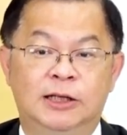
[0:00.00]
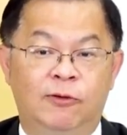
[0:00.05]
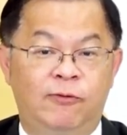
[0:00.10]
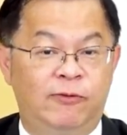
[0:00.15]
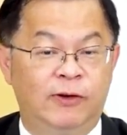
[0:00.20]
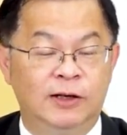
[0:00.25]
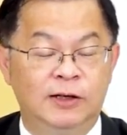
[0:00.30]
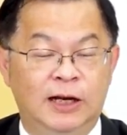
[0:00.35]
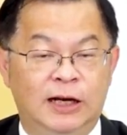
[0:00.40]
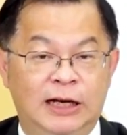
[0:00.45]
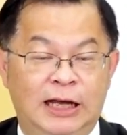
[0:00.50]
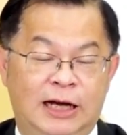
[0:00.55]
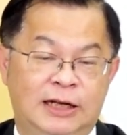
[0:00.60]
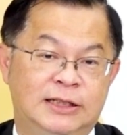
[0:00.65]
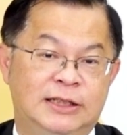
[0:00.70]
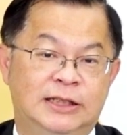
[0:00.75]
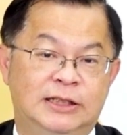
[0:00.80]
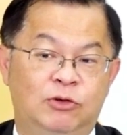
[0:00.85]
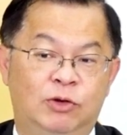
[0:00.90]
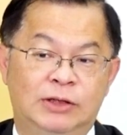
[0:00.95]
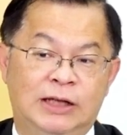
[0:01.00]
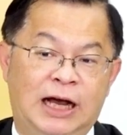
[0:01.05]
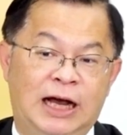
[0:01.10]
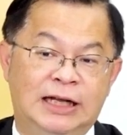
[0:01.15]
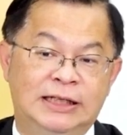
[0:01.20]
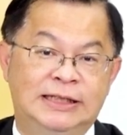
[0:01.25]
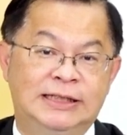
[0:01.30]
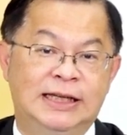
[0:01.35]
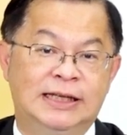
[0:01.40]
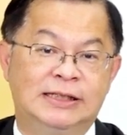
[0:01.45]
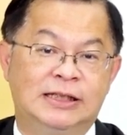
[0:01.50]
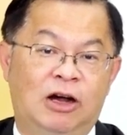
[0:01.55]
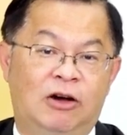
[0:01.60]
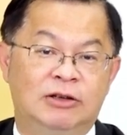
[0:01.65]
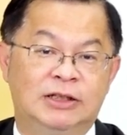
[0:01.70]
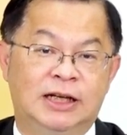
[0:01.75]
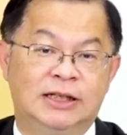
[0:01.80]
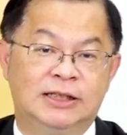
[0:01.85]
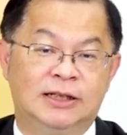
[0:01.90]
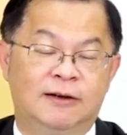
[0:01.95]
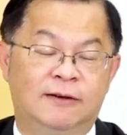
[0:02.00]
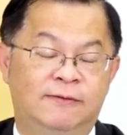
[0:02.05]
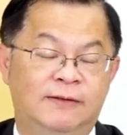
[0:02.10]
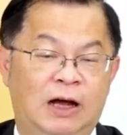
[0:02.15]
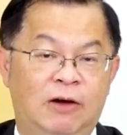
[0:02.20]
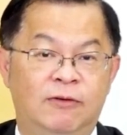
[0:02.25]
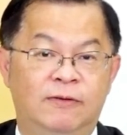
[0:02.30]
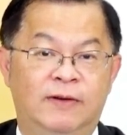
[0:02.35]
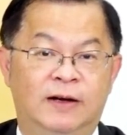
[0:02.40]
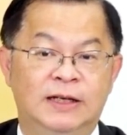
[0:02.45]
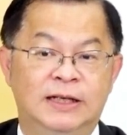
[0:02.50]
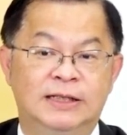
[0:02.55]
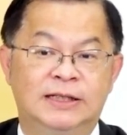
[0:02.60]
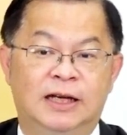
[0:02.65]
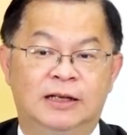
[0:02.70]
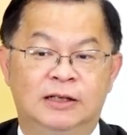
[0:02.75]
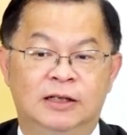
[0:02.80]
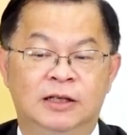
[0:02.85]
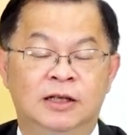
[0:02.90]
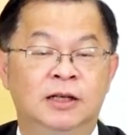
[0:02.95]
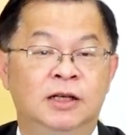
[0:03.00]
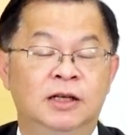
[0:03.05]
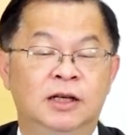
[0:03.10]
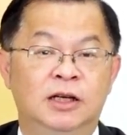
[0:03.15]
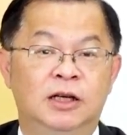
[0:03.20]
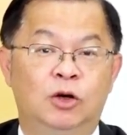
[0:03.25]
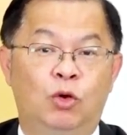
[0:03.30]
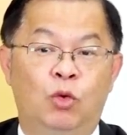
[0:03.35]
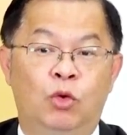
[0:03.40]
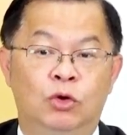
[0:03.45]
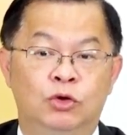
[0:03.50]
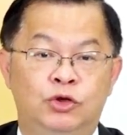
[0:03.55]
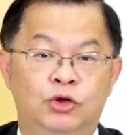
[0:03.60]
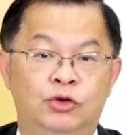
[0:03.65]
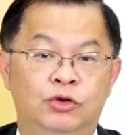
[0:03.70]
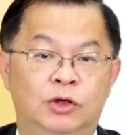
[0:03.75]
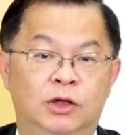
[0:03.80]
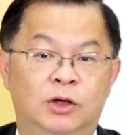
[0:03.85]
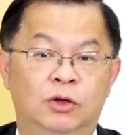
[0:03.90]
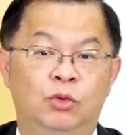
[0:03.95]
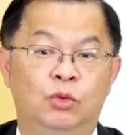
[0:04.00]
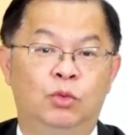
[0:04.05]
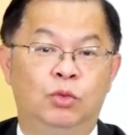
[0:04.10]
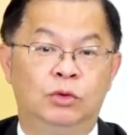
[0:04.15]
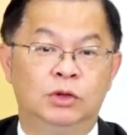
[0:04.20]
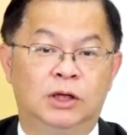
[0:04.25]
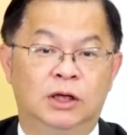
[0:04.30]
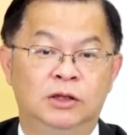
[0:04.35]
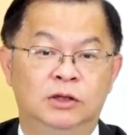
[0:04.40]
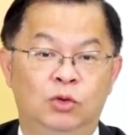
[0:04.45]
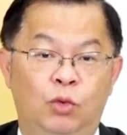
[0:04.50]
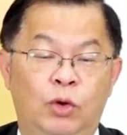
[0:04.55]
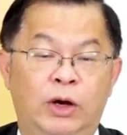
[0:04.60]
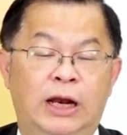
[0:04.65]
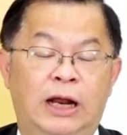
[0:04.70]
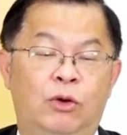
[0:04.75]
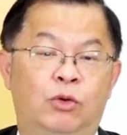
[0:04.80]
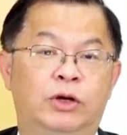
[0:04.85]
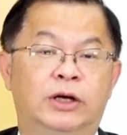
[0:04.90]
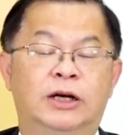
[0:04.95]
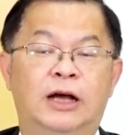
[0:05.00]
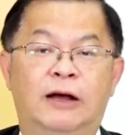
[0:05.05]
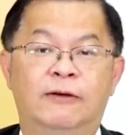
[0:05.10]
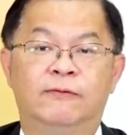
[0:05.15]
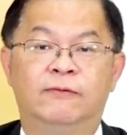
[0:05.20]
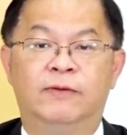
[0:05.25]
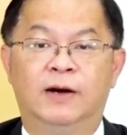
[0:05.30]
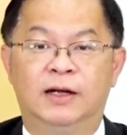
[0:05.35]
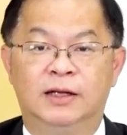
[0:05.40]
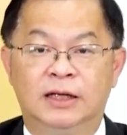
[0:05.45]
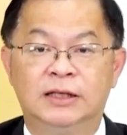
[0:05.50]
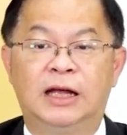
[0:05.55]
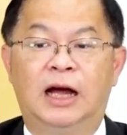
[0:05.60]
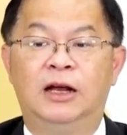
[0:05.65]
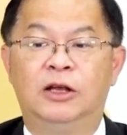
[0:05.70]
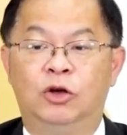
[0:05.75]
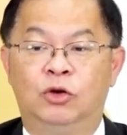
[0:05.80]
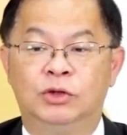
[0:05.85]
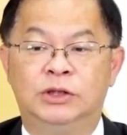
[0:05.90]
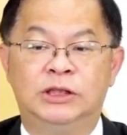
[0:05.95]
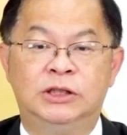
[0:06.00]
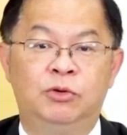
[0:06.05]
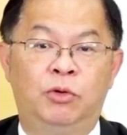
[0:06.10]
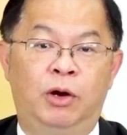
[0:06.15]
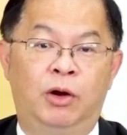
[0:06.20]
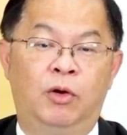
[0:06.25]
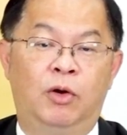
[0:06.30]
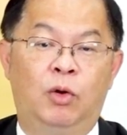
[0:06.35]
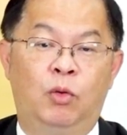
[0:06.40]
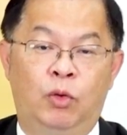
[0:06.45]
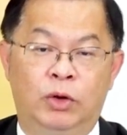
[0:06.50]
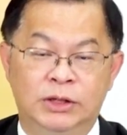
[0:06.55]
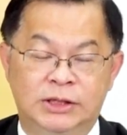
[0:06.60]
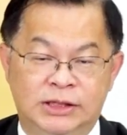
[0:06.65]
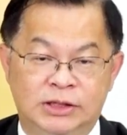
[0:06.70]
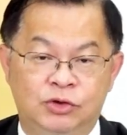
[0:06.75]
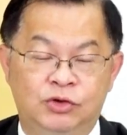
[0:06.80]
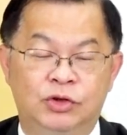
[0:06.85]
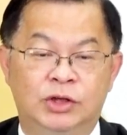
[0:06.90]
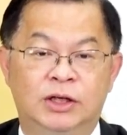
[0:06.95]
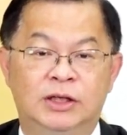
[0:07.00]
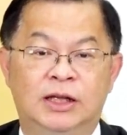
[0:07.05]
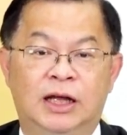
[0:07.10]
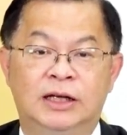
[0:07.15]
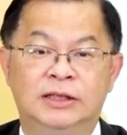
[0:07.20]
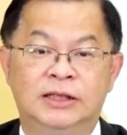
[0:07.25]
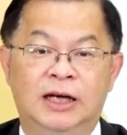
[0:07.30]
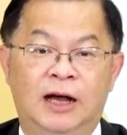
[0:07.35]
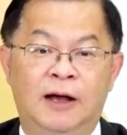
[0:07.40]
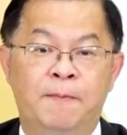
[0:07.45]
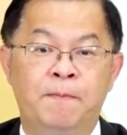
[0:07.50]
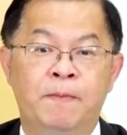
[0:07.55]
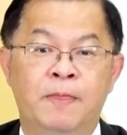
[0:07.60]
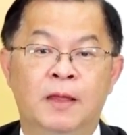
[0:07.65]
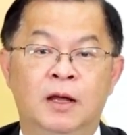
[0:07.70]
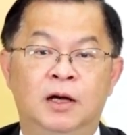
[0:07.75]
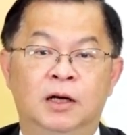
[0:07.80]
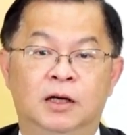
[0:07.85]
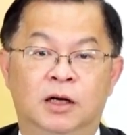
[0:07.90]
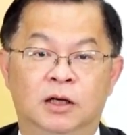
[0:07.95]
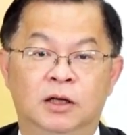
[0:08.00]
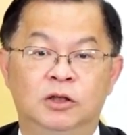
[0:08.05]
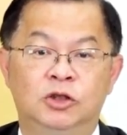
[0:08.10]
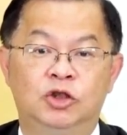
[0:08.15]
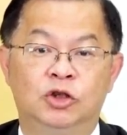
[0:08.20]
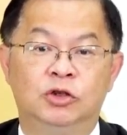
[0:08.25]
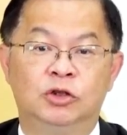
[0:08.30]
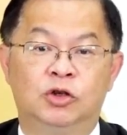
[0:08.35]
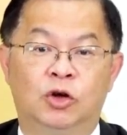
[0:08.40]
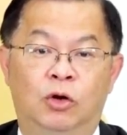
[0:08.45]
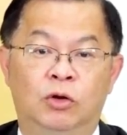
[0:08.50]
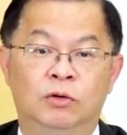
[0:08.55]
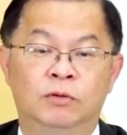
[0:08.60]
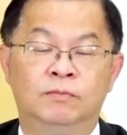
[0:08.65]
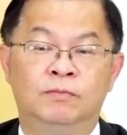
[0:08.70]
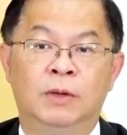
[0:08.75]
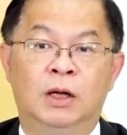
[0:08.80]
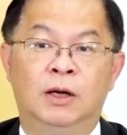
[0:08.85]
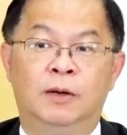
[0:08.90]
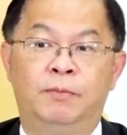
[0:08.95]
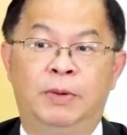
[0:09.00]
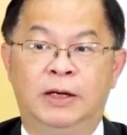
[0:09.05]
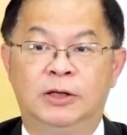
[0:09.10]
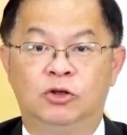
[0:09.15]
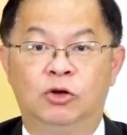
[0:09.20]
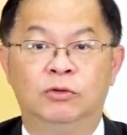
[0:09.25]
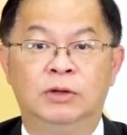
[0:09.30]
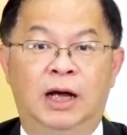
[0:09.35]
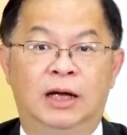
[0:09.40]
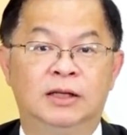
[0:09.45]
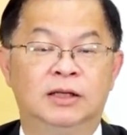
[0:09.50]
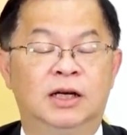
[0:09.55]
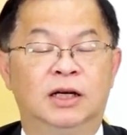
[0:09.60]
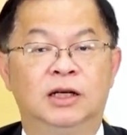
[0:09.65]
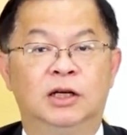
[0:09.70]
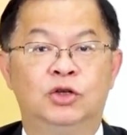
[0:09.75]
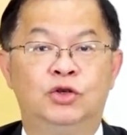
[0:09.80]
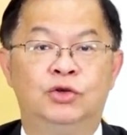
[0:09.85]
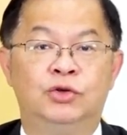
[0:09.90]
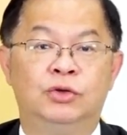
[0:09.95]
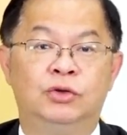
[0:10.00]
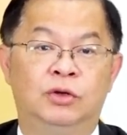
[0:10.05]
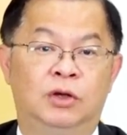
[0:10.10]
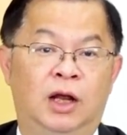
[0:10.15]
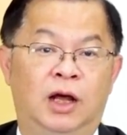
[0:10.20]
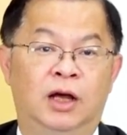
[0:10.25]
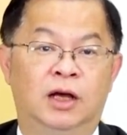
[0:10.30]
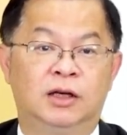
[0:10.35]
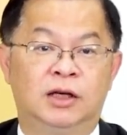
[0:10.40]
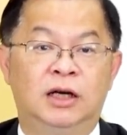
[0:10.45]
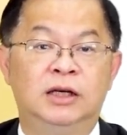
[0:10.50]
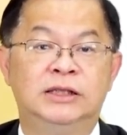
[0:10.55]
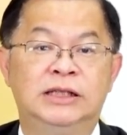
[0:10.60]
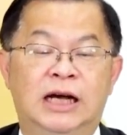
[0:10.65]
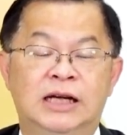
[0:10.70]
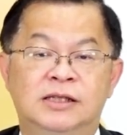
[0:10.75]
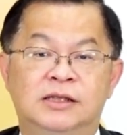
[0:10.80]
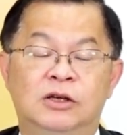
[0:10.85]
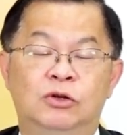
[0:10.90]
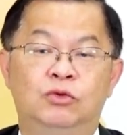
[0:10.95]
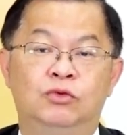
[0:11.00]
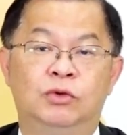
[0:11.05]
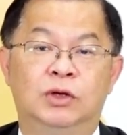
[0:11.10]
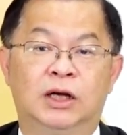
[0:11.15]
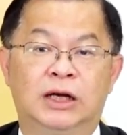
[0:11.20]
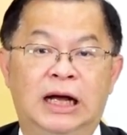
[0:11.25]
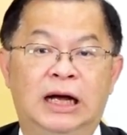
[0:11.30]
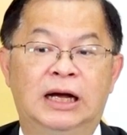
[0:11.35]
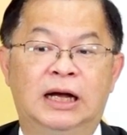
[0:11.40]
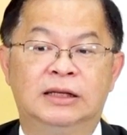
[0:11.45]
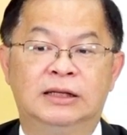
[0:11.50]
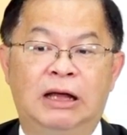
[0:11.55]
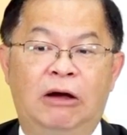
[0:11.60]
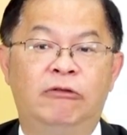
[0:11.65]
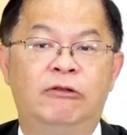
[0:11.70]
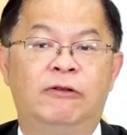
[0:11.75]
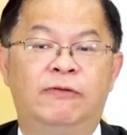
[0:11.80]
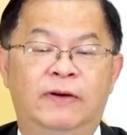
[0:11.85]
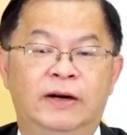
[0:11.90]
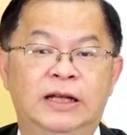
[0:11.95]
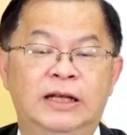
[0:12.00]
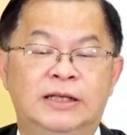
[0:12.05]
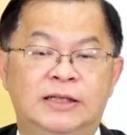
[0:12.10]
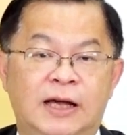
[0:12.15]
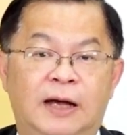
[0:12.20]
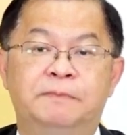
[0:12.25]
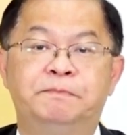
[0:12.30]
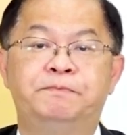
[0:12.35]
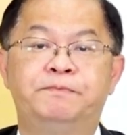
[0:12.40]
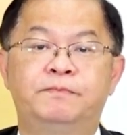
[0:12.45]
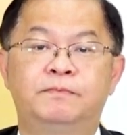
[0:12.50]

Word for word: 分了两期为大家介绍一下这个台湾房地产的过去跟跟未来我的看法。那当然有机会的话，我会持续跟大家，可能就从北中南各个区域呢，更加深入的看看台湾的房地产，